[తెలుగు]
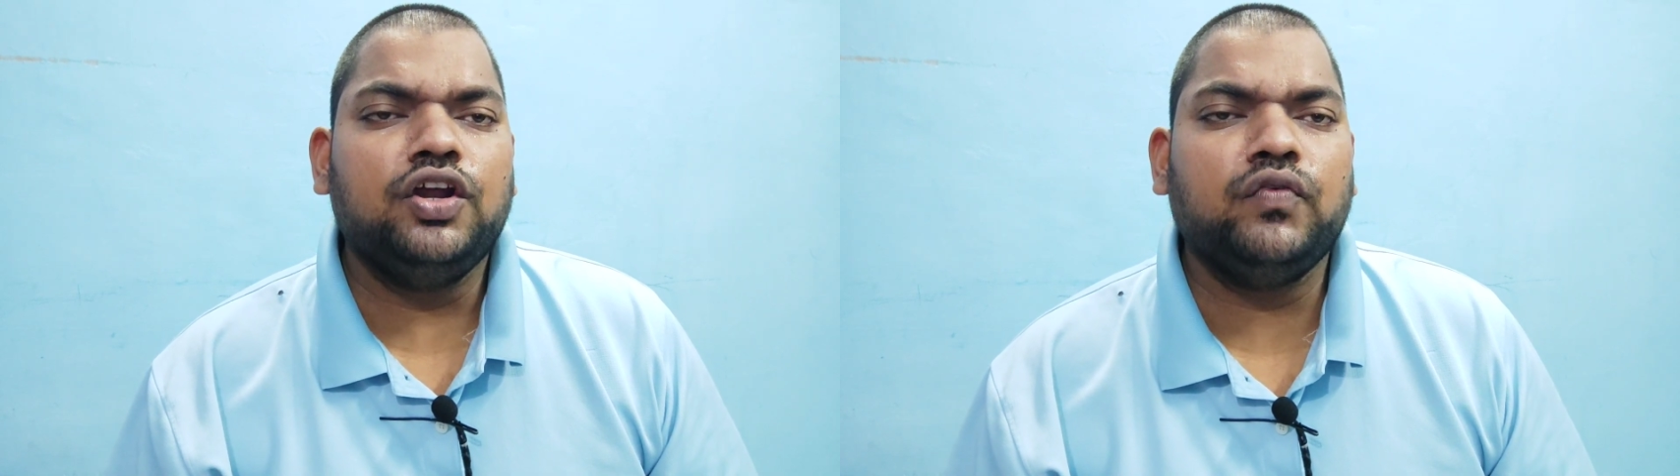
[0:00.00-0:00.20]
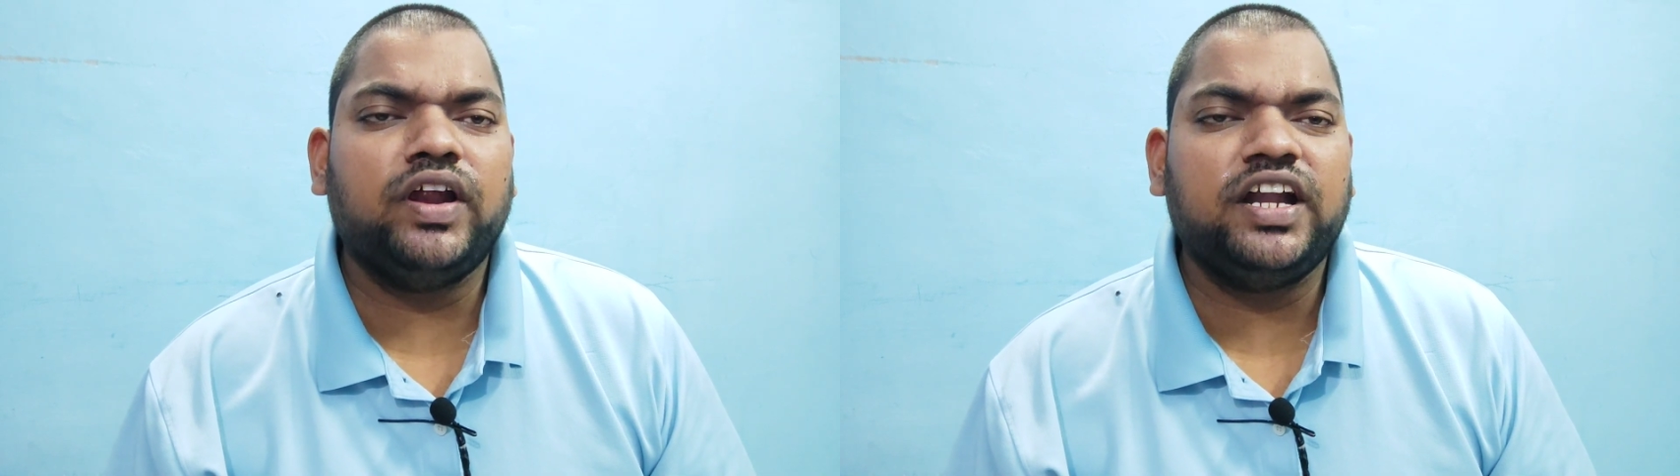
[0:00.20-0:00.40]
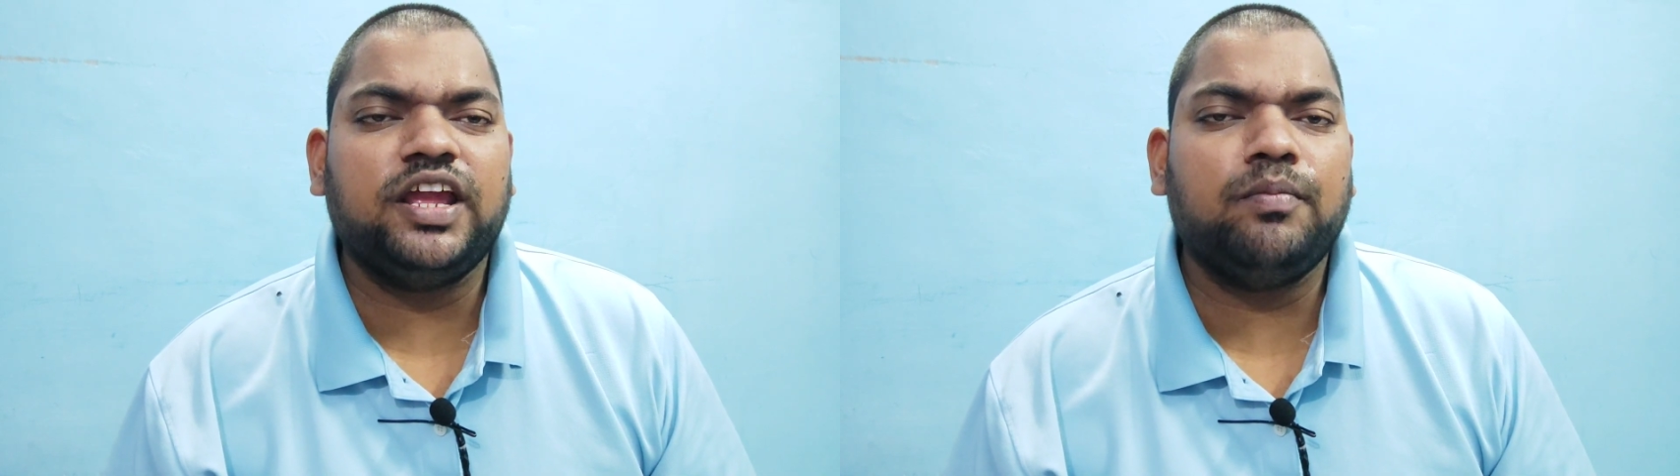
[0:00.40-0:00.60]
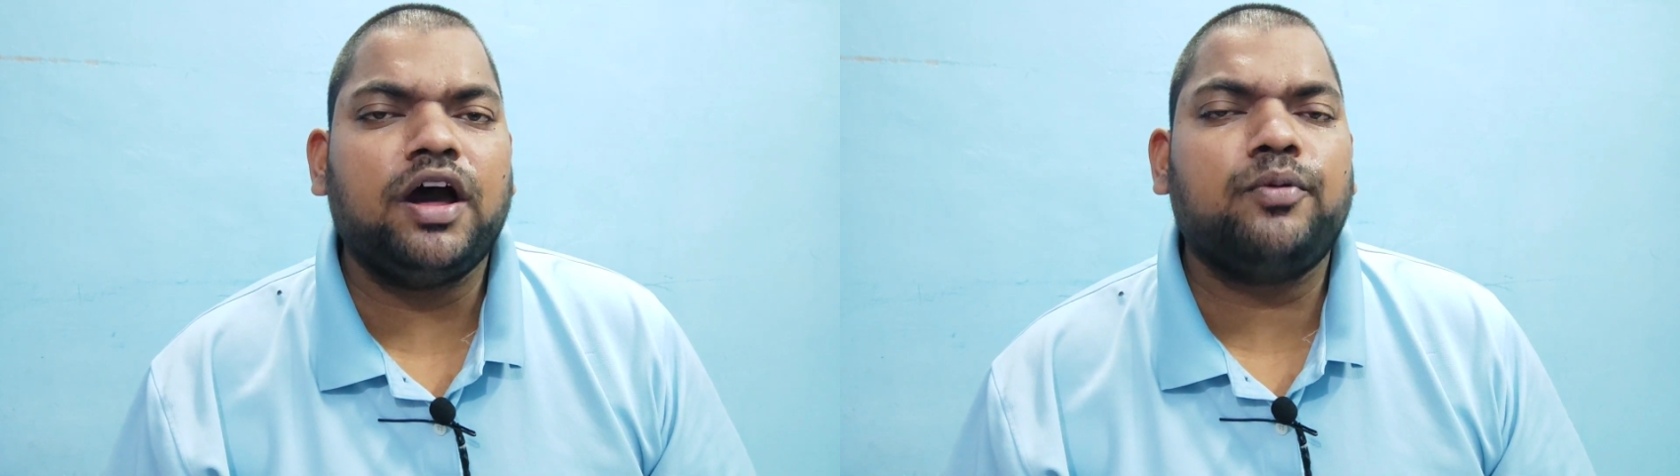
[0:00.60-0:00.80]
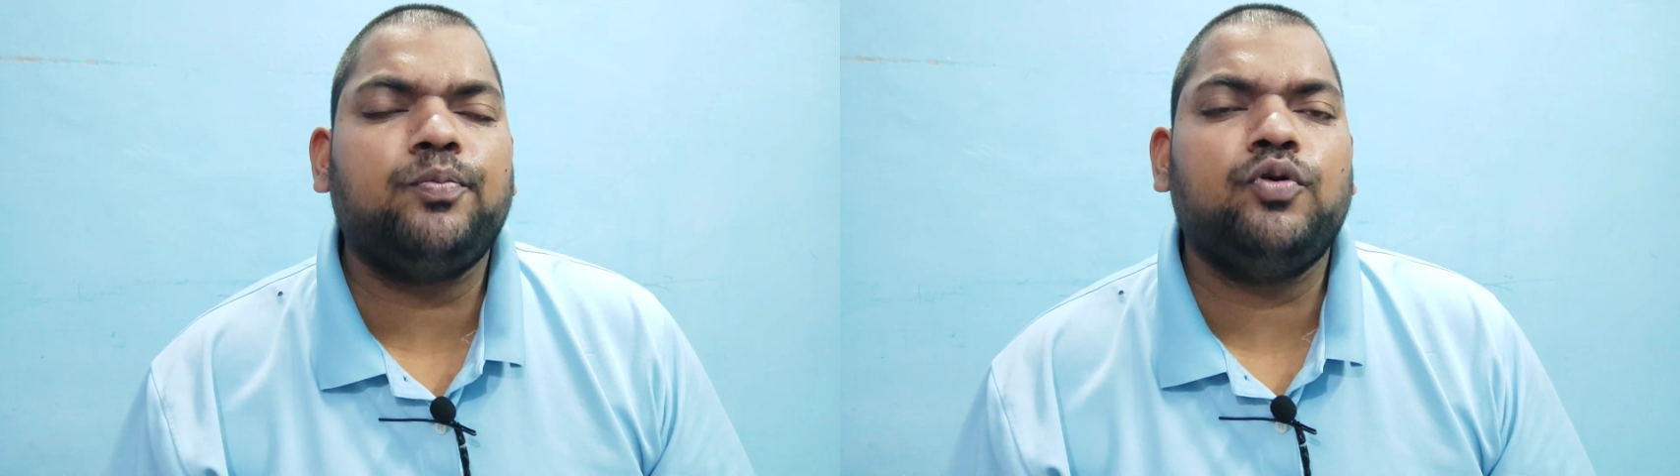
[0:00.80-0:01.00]
ఎటువంటి
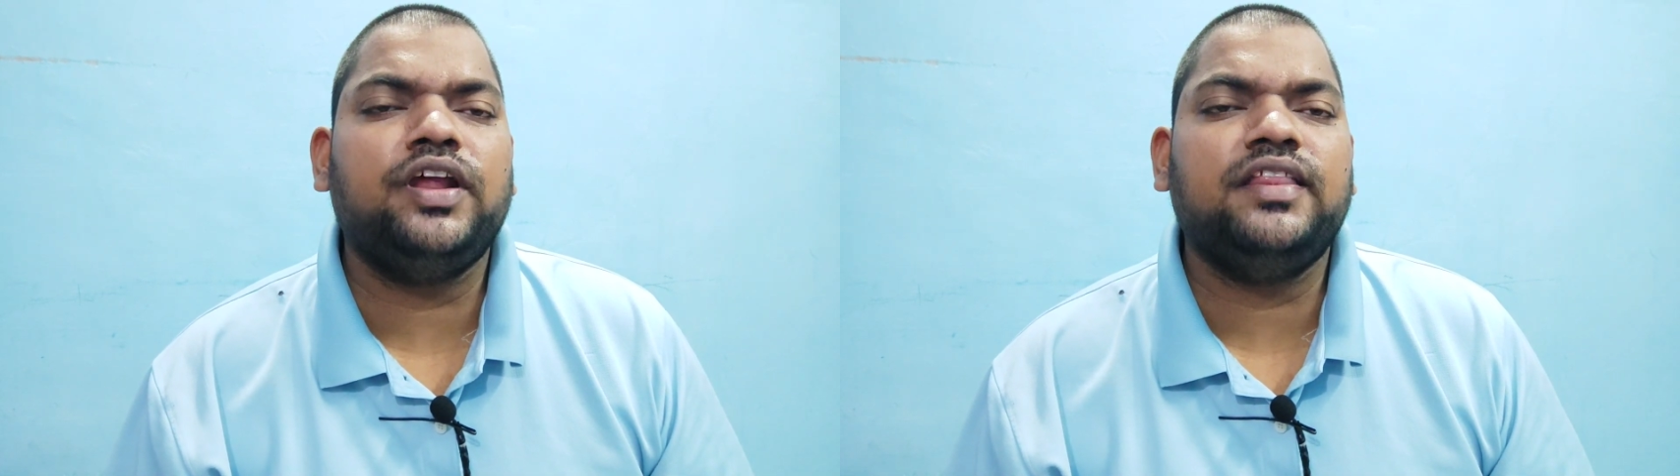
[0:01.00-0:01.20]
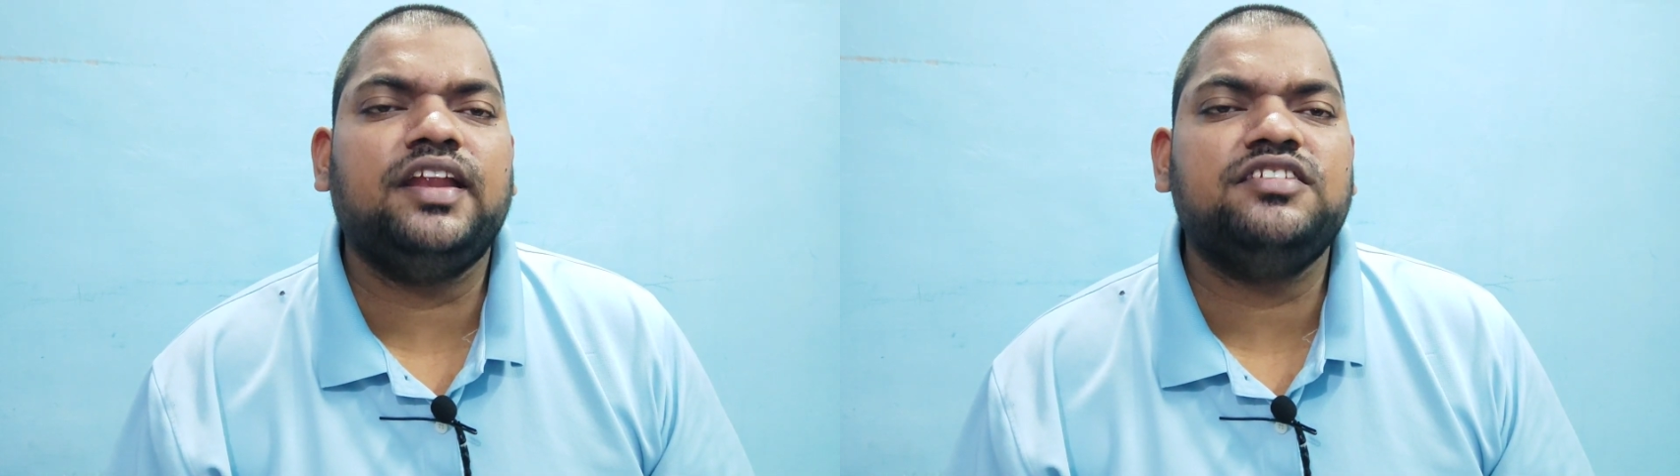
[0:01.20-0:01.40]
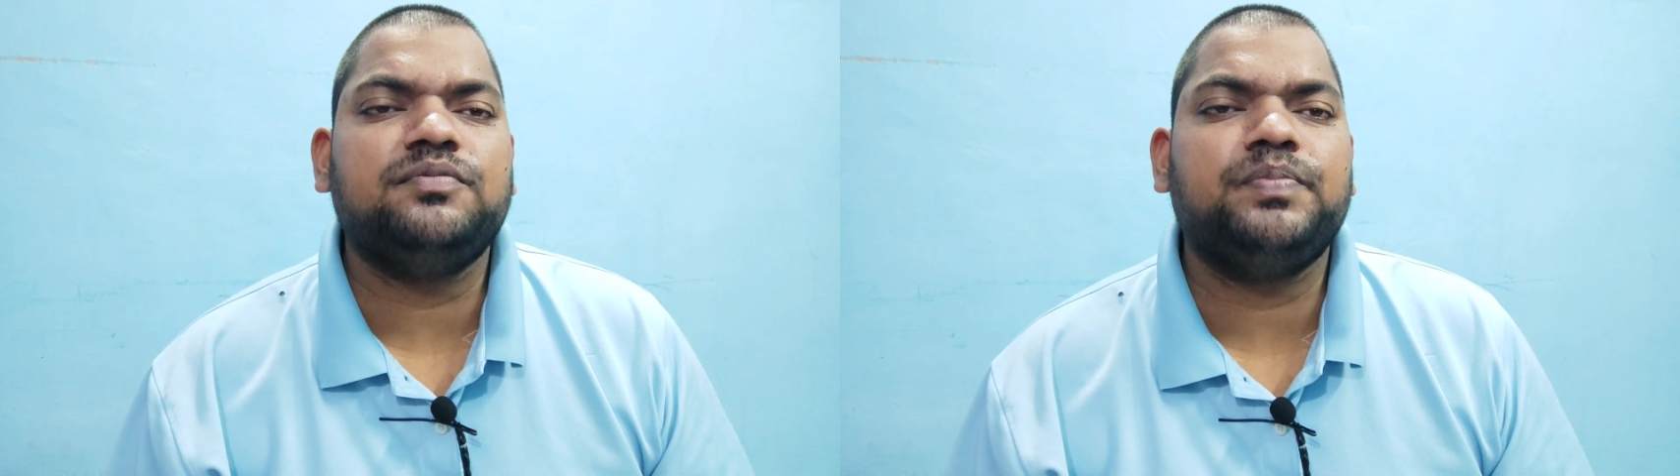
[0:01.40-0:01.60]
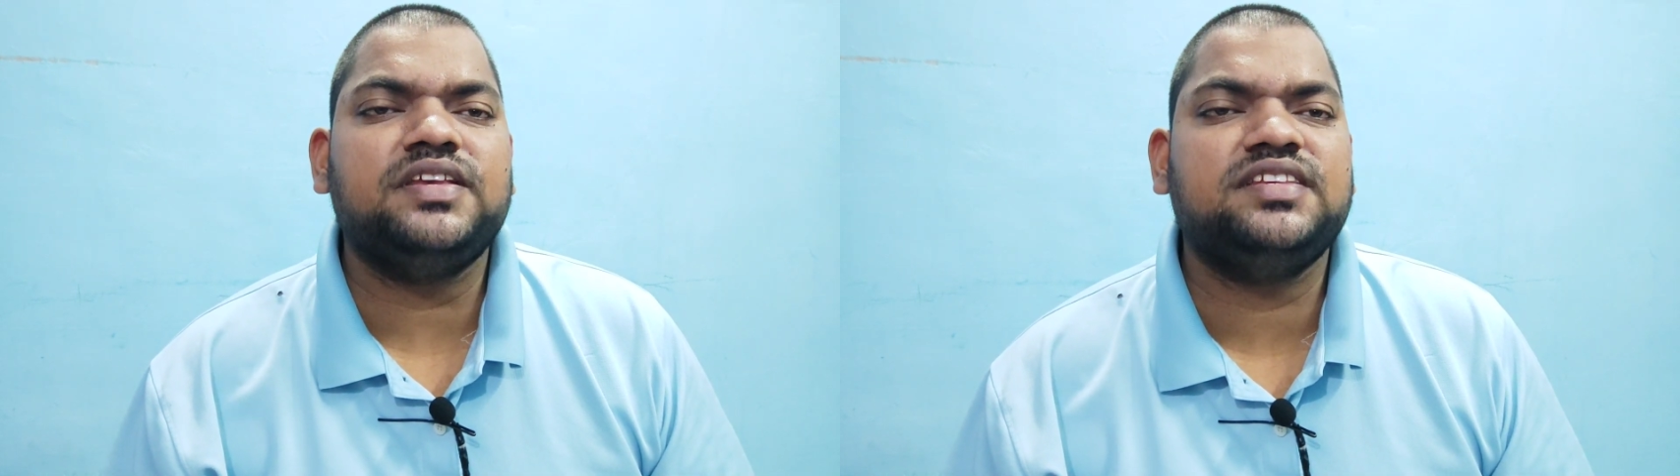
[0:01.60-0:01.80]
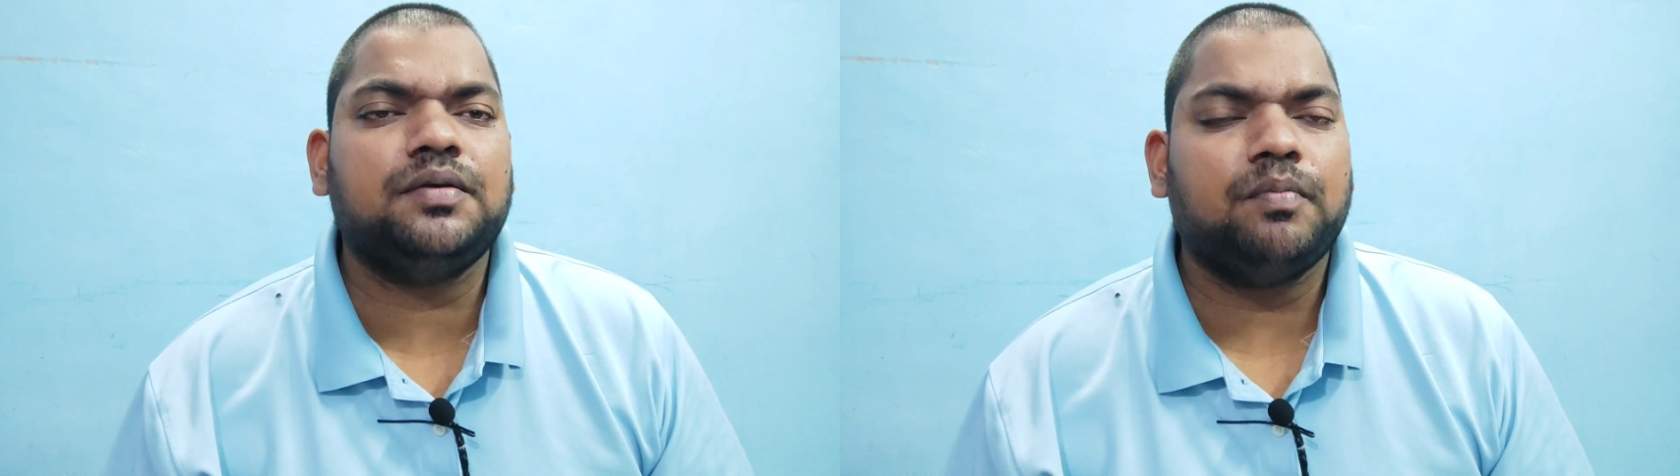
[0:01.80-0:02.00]
మార్పు లేదని
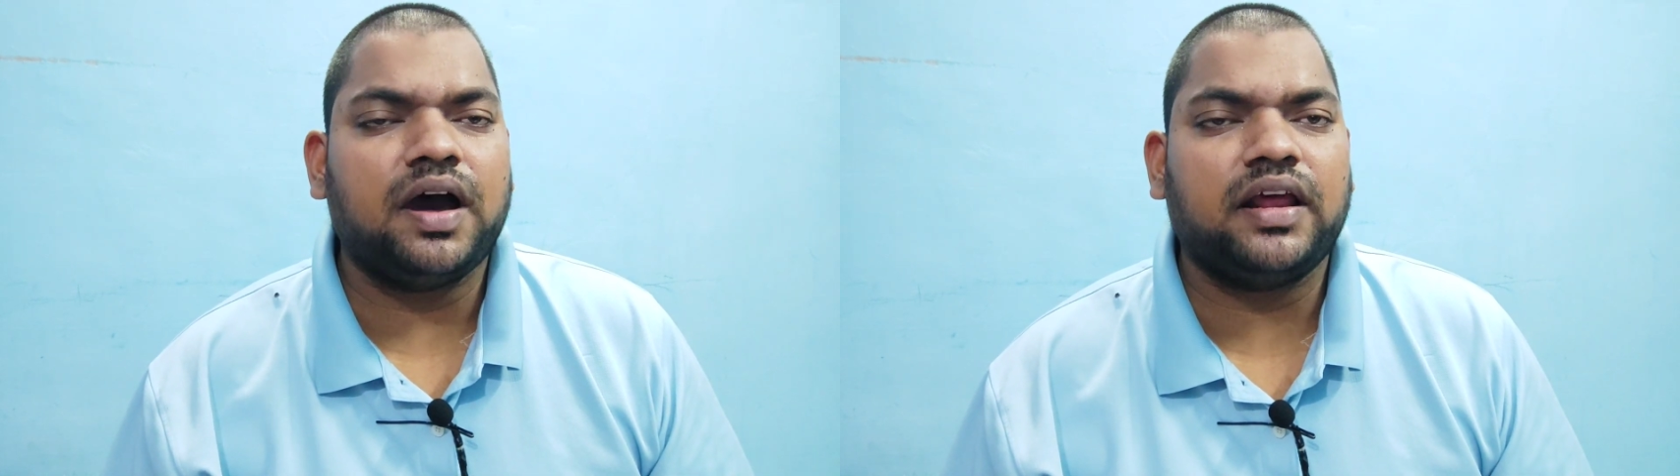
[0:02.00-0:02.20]
చెప్పేసి